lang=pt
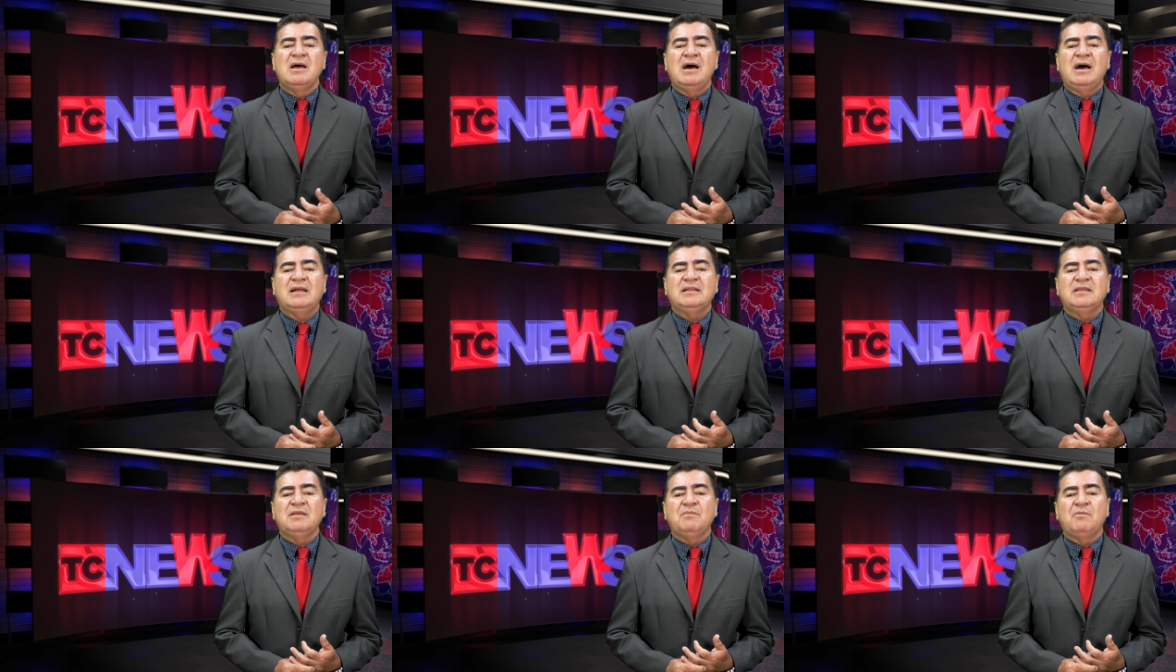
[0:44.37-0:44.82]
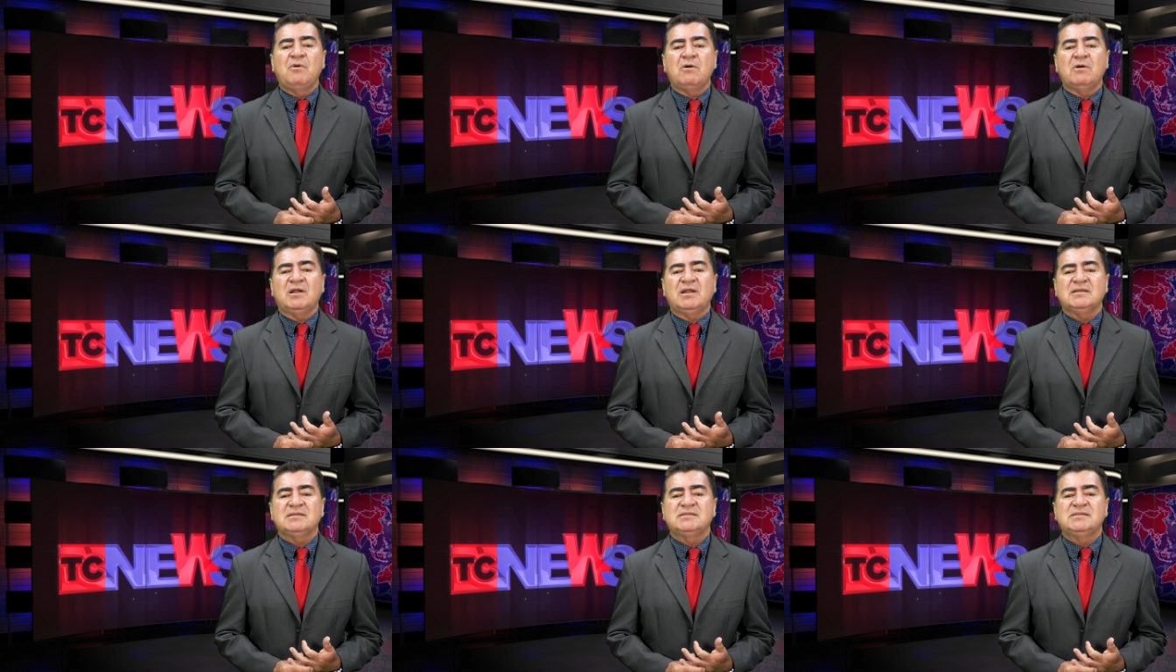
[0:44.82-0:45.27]
a
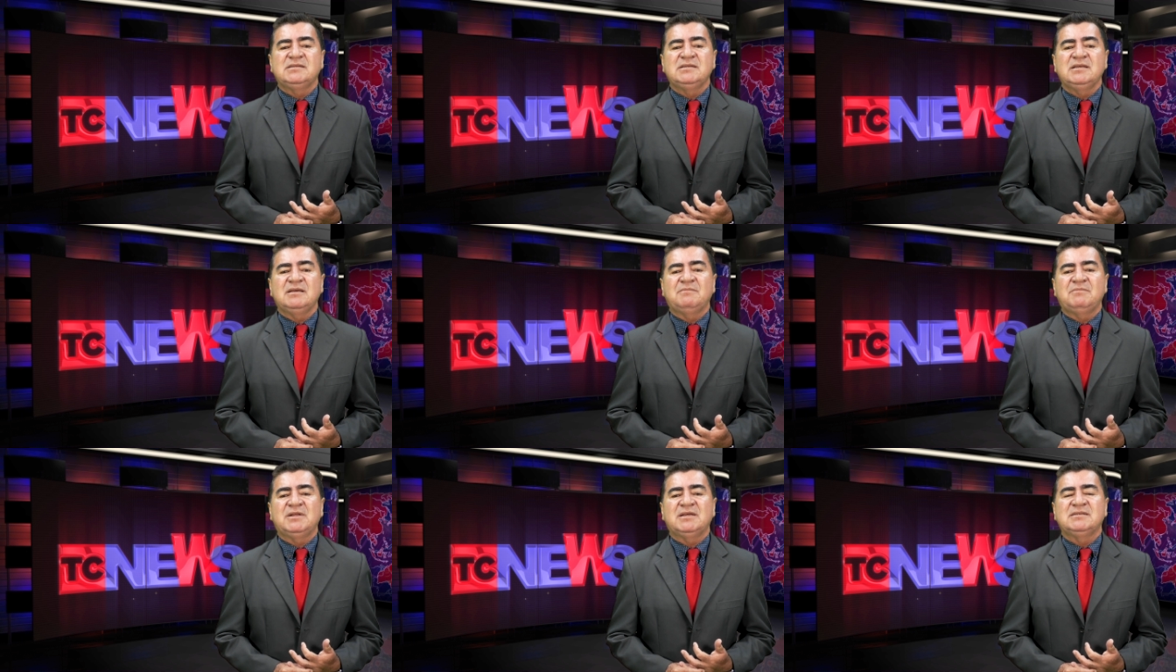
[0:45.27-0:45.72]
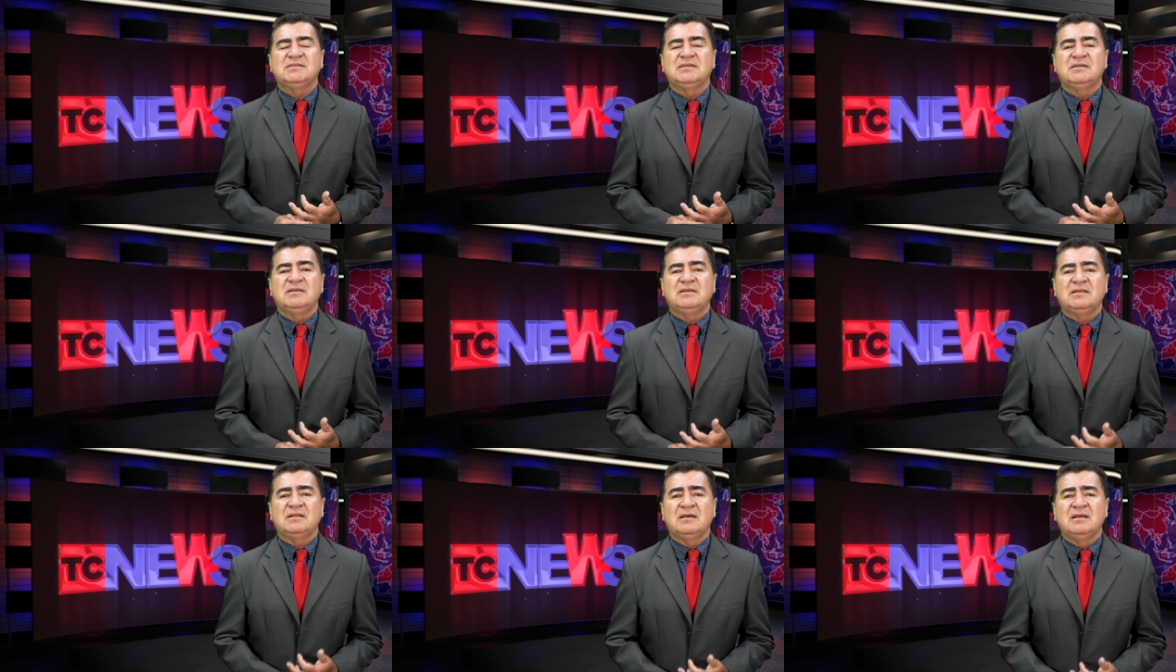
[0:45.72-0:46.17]
democracia
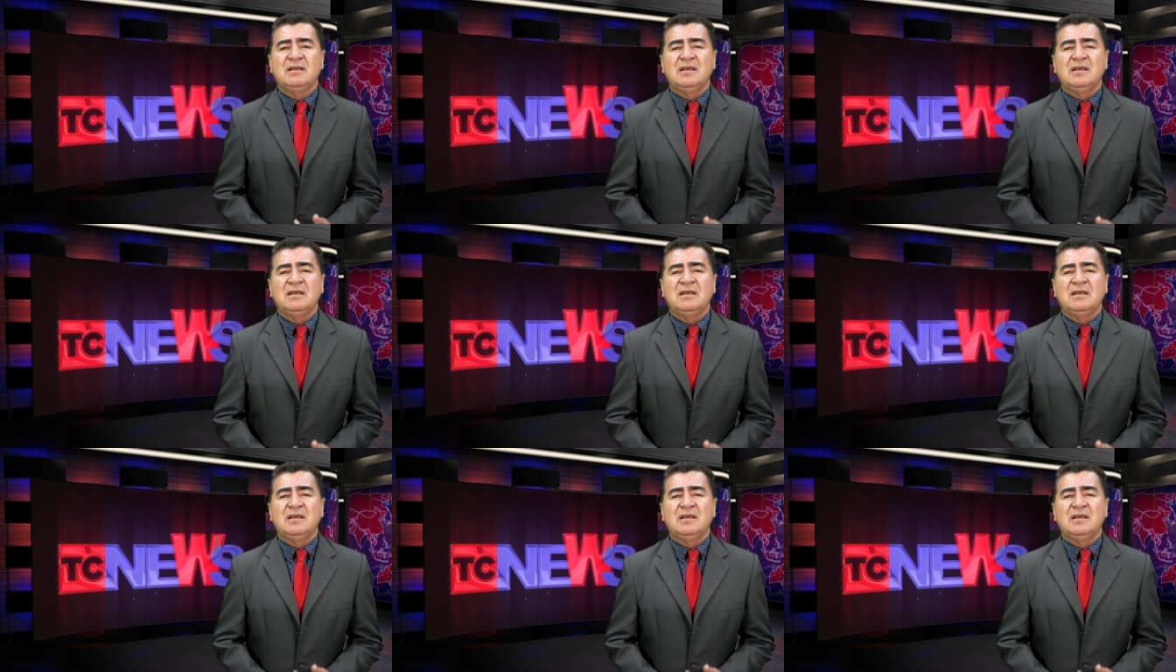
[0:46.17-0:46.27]
brasileira.